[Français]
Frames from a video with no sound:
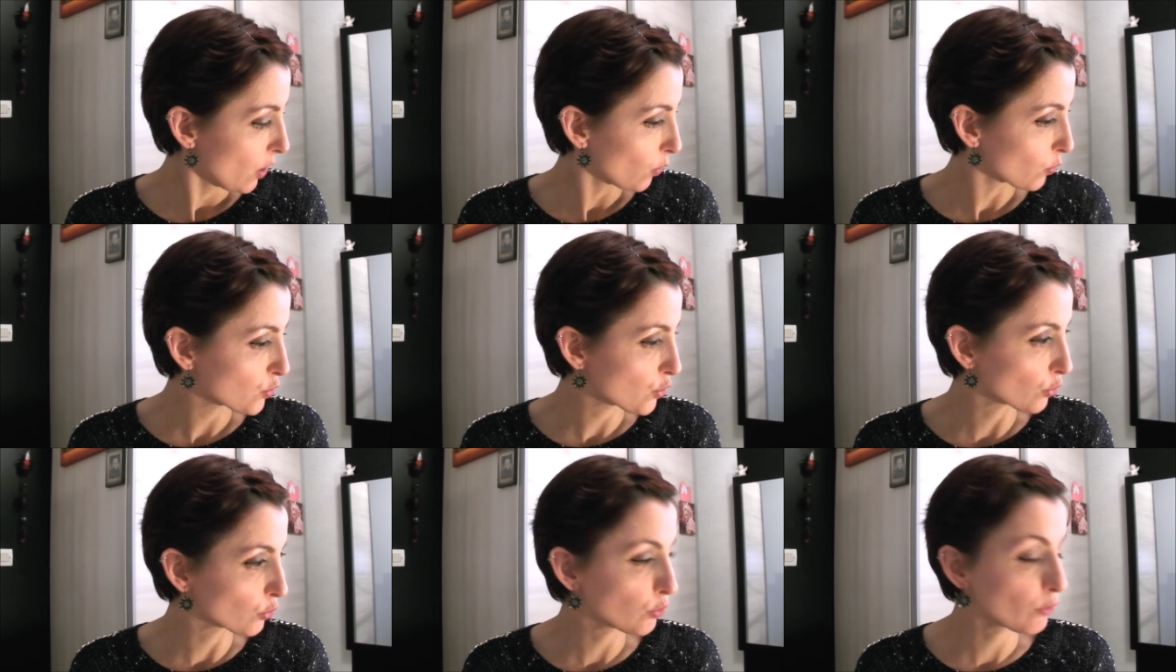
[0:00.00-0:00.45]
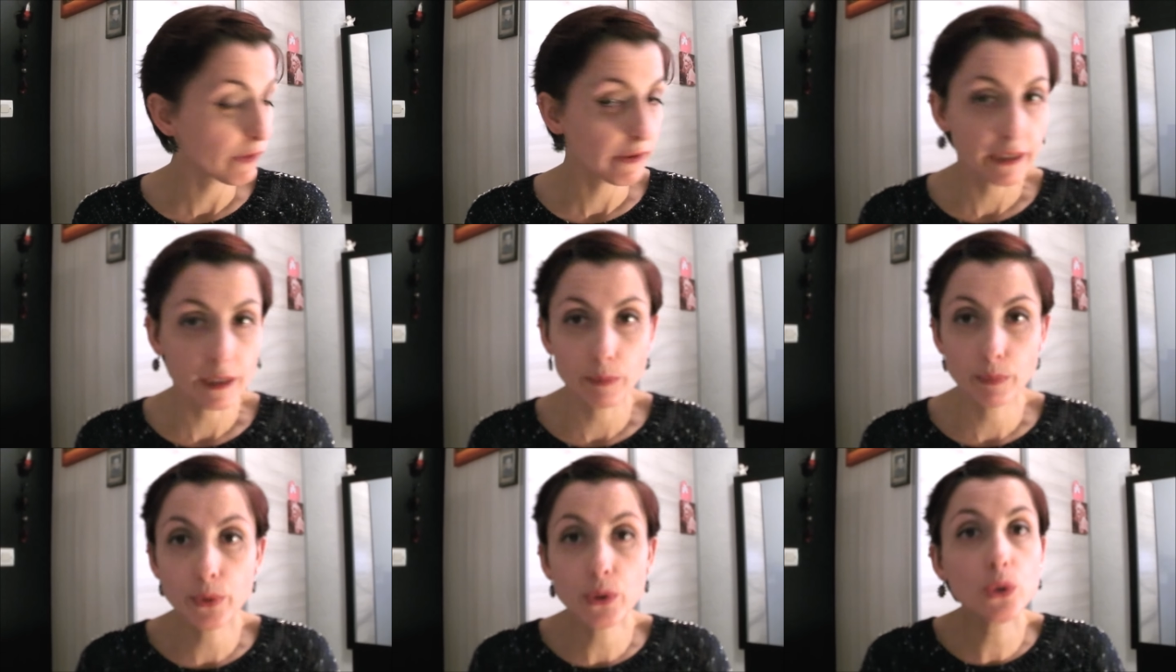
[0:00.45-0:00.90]
on se retrouve
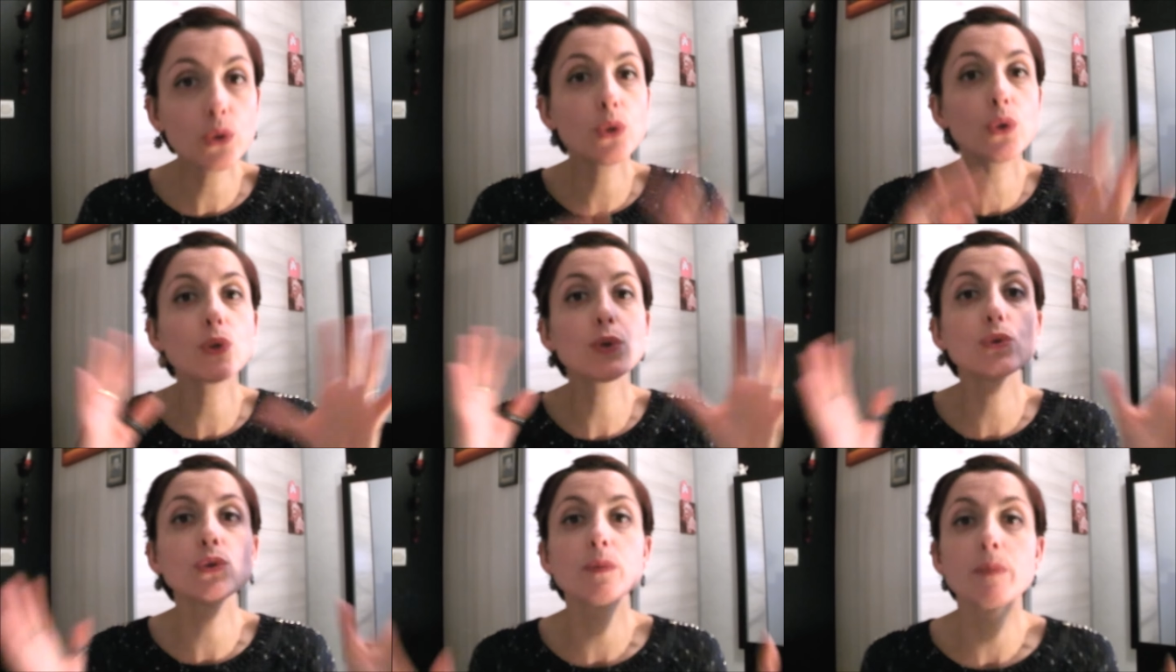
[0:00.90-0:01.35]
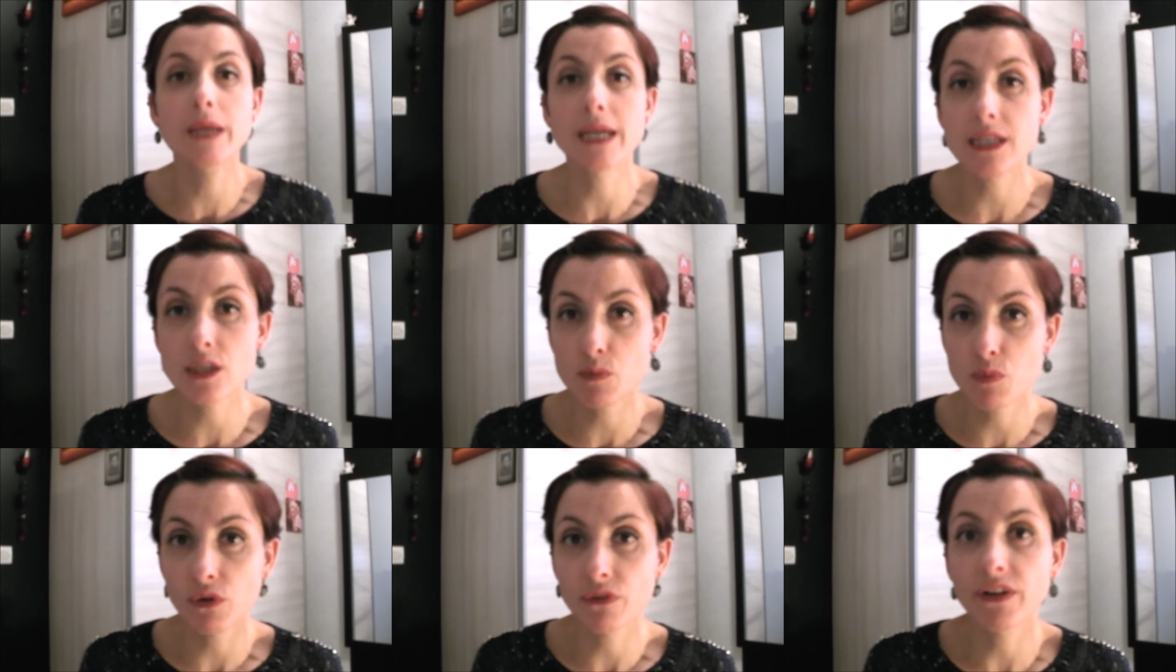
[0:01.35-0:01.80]
avec beaucoup de
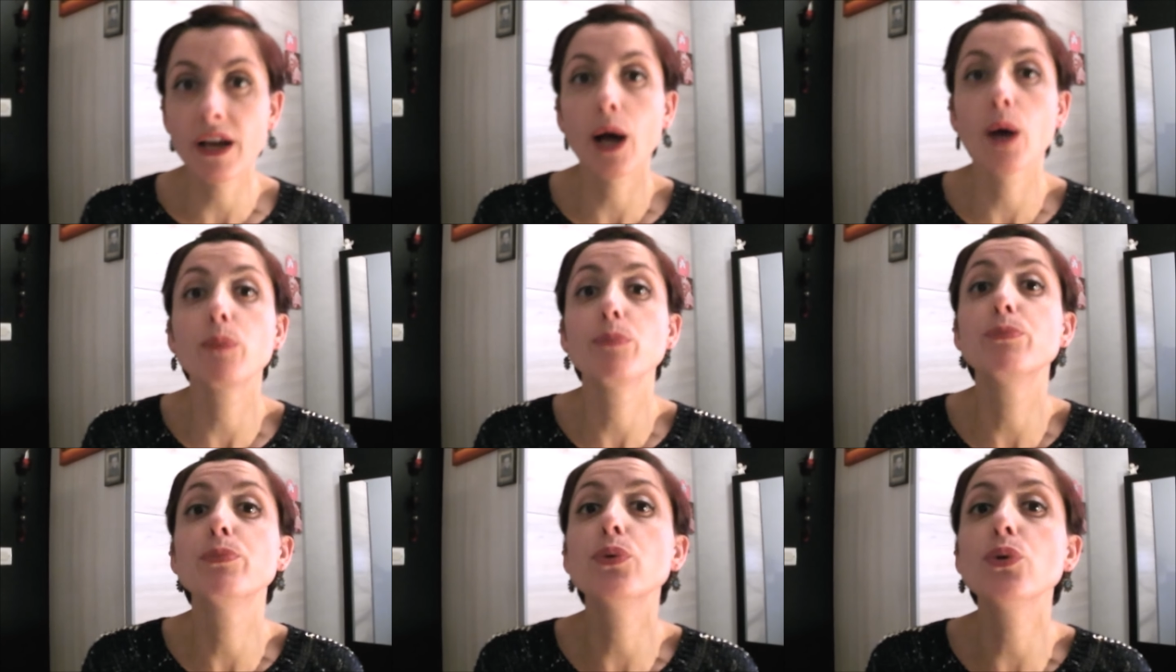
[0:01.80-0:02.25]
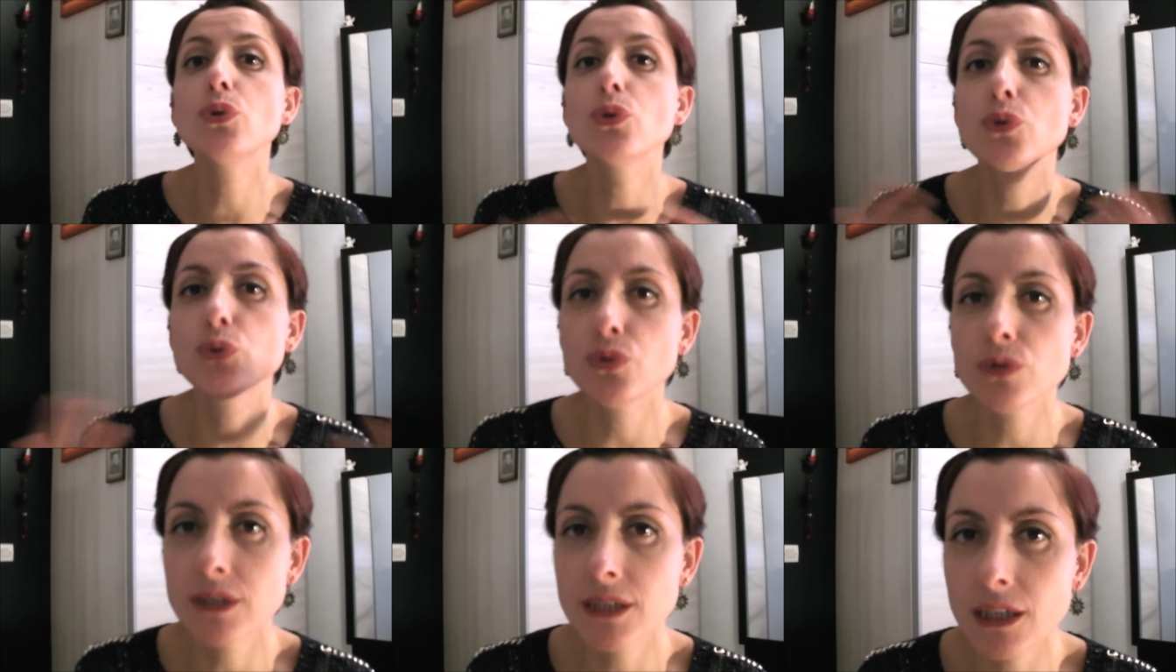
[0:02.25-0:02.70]
place pour faire
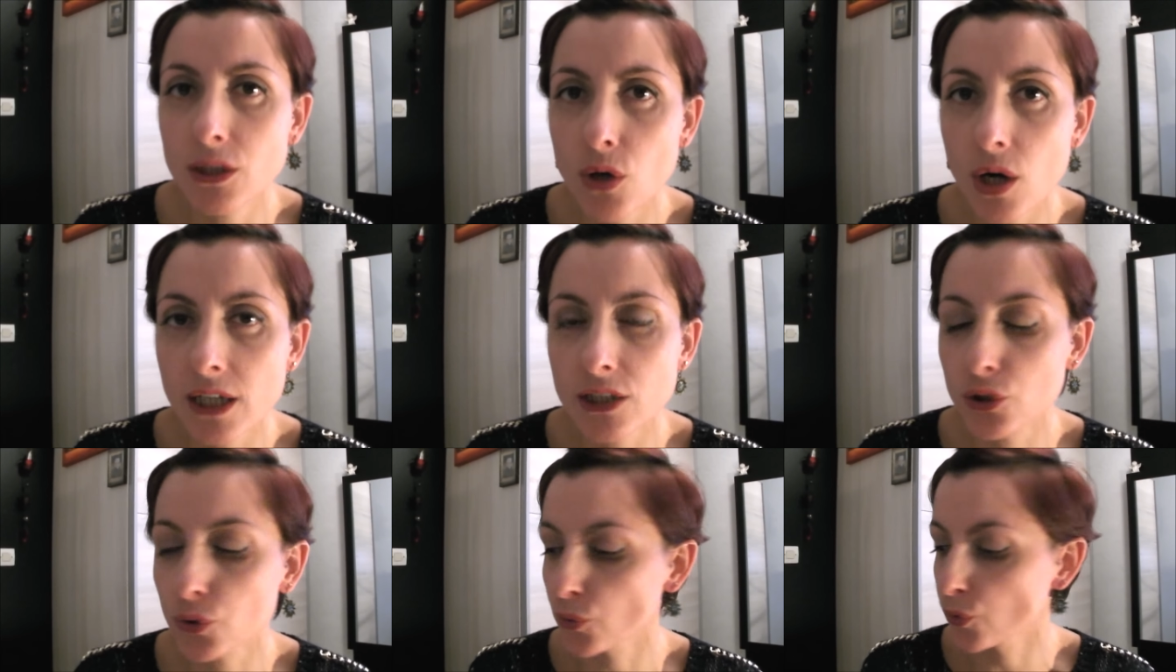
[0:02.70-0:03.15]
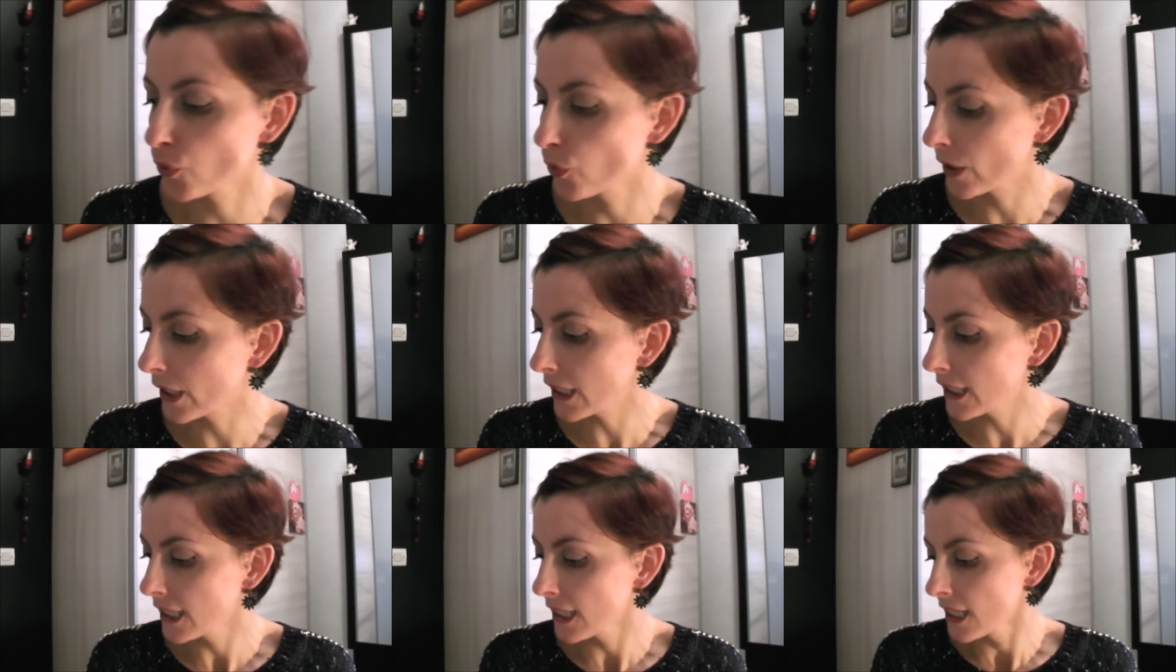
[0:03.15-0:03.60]
beaucoup de décorations de
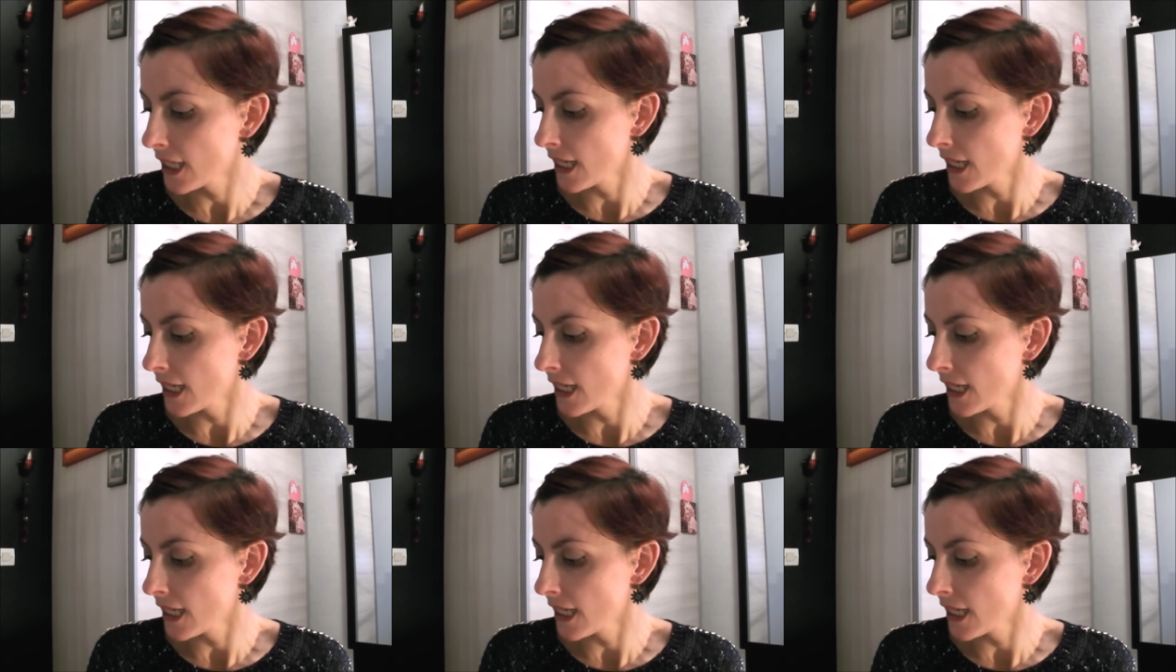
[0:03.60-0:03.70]
Noël.